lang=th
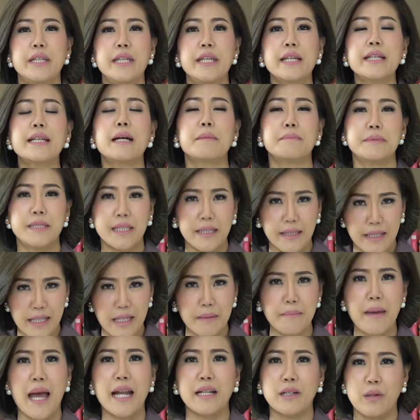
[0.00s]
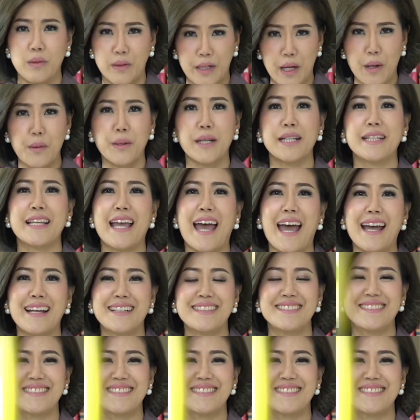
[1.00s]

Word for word: นี้กับ The Key Man ของเรากันค่ะ